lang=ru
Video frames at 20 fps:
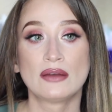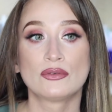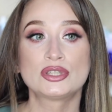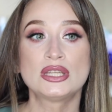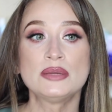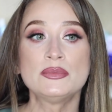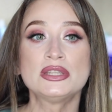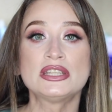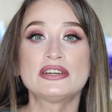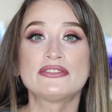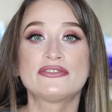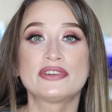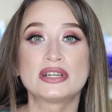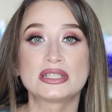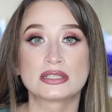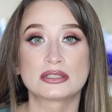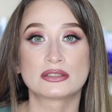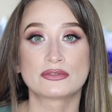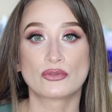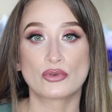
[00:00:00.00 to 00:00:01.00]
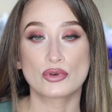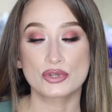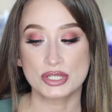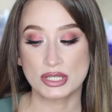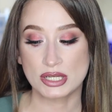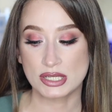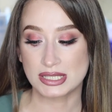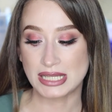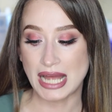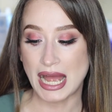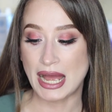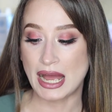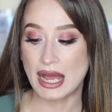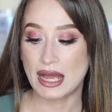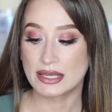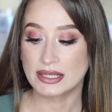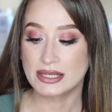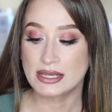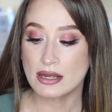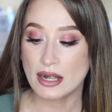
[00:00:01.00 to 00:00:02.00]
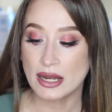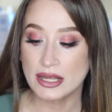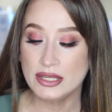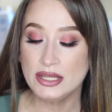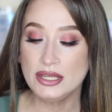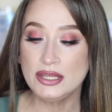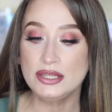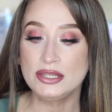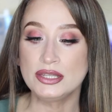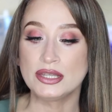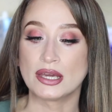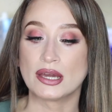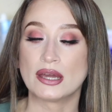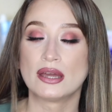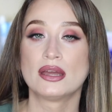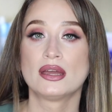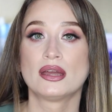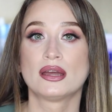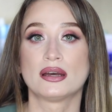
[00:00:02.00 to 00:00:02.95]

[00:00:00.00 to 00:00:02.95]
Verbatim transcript: Вот именно в этот возраст, а героини –